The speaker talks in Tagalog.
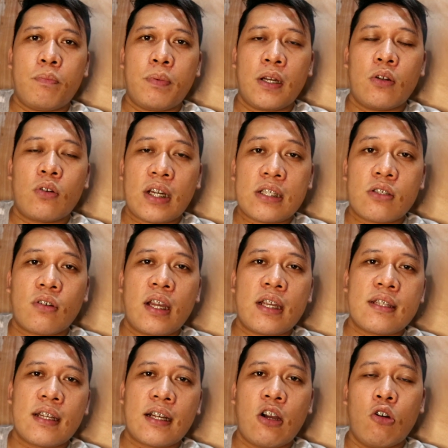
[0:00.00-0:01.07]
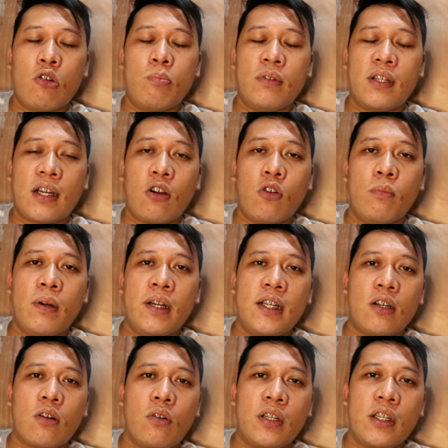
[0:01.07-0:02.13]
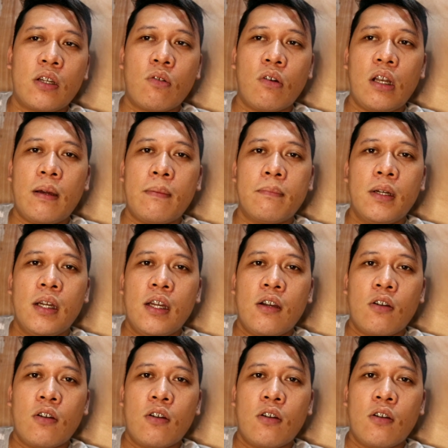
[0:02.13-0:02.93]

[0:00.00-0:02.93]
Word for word: pero kaso guys nakahub nakahubad ako hindi ko alam